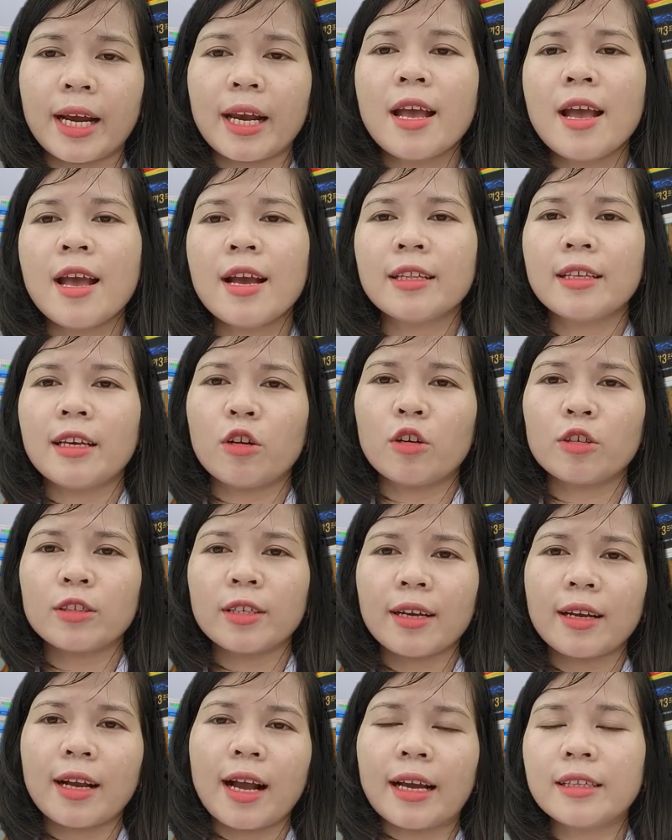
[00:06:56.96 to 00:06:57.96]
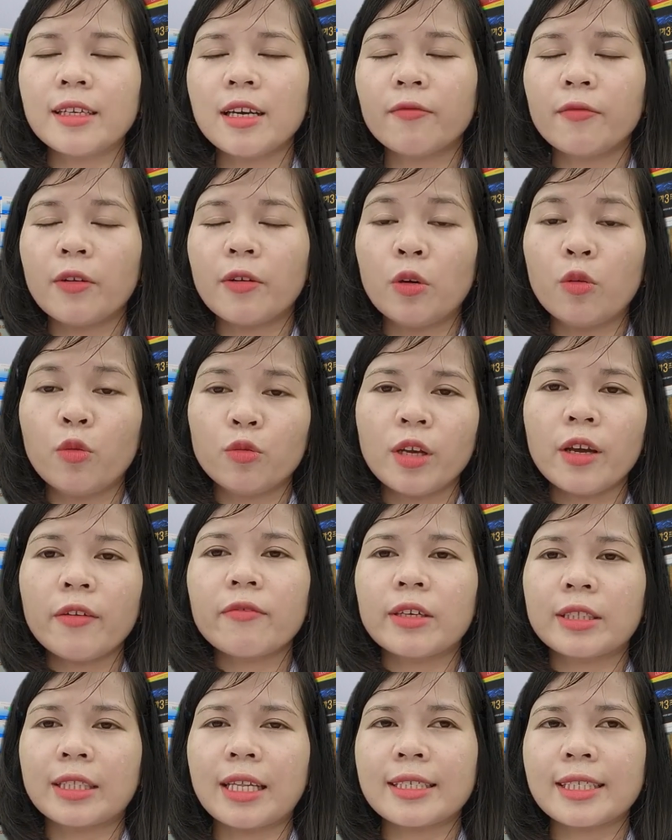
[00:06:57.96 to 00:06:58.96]
thì nó sẽ cải thiện về nội tiết và
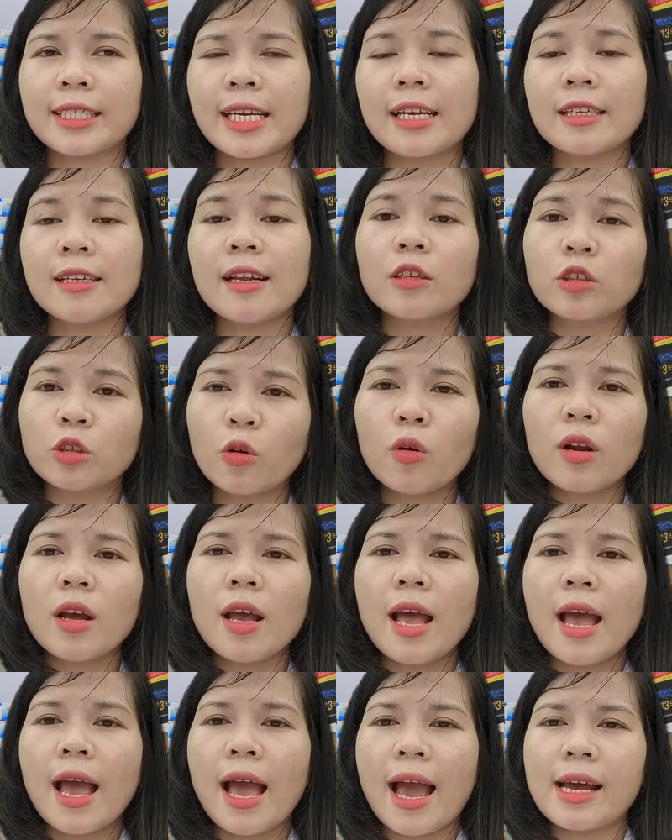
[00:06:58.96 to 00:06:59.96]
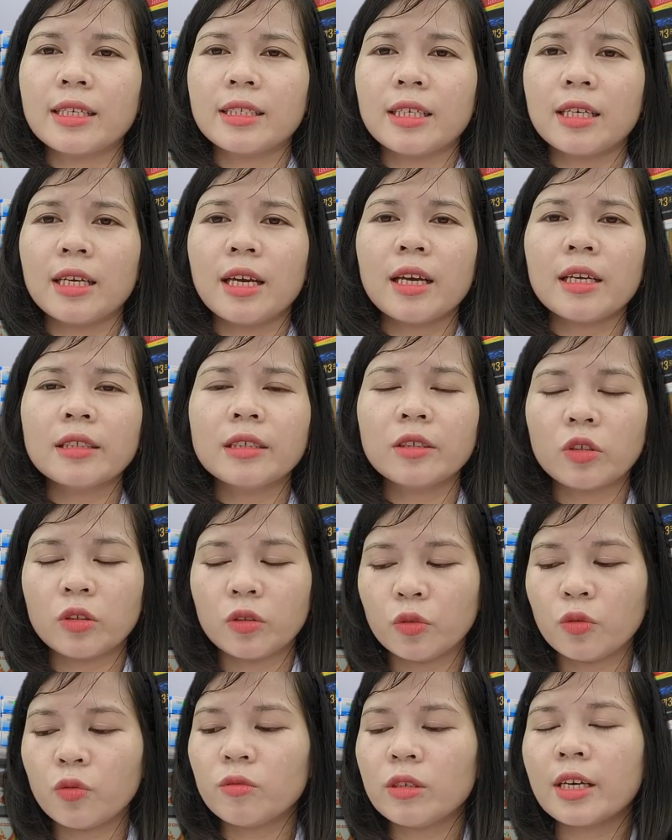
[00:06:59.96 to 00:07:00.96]
tăng size rất là tốt. Hạn chế sử dụng
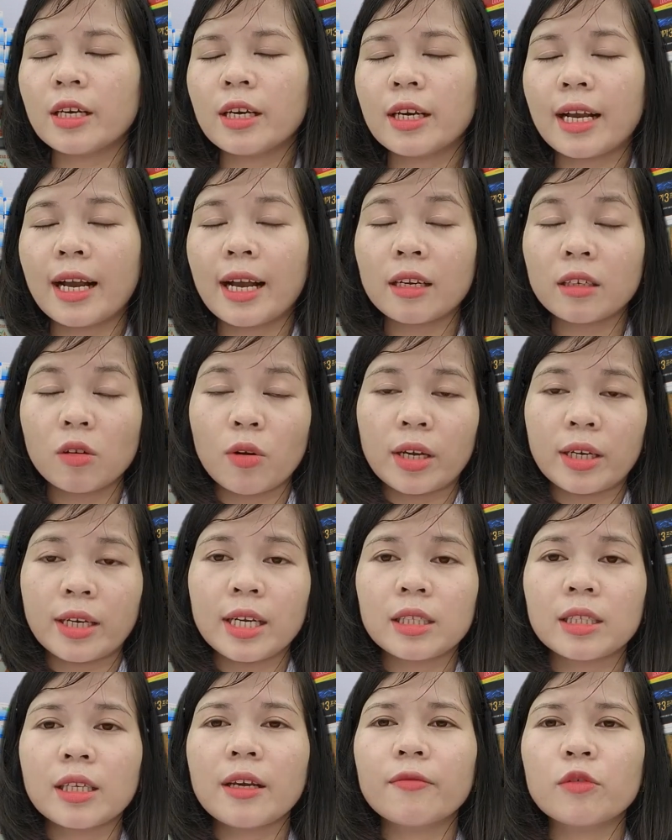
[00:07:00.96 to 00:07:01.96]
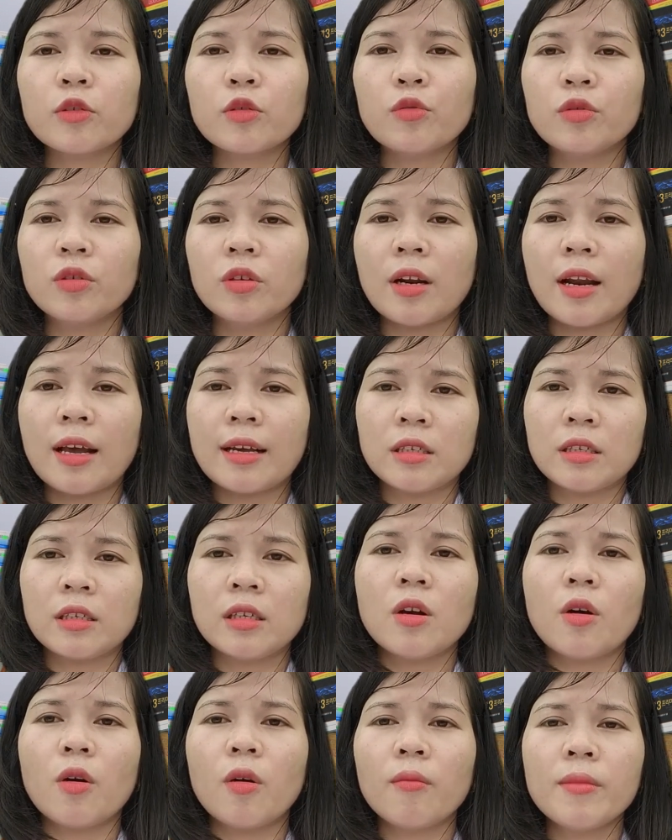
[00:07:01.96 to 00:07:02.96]
những cái các loại kích thích, ví dụ như là rượu,
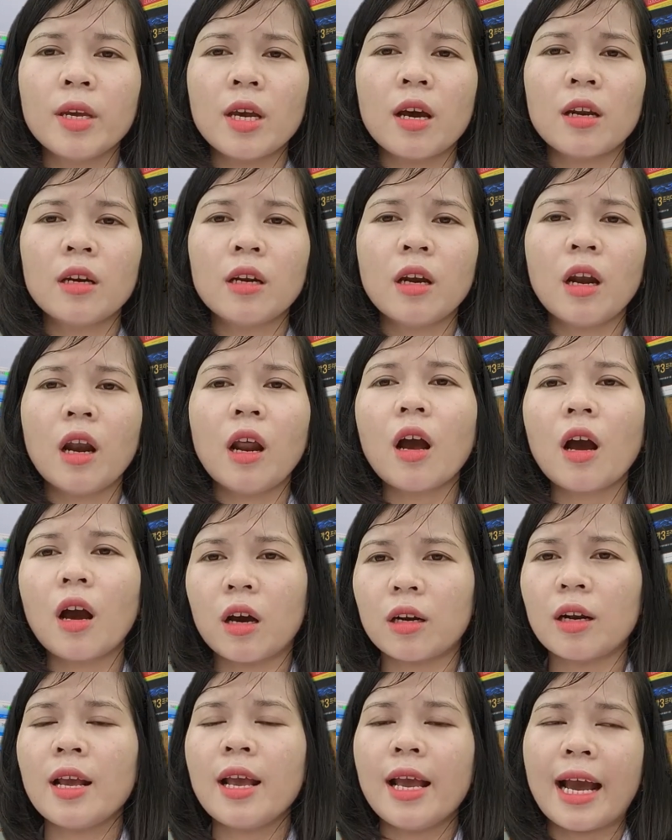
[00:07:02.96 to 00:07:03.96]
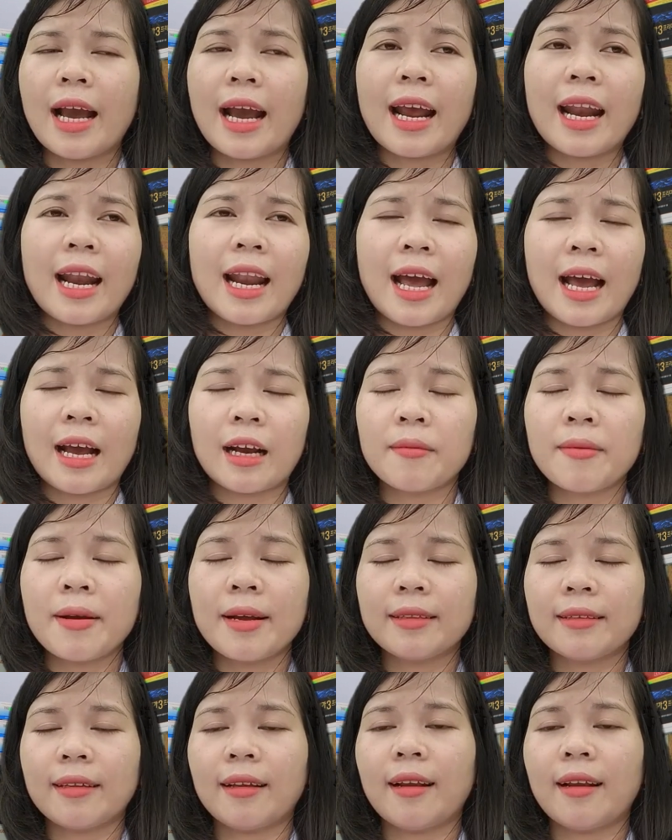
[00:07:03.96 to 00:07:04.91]
bia, nước ngọt hay là các bạn thấy là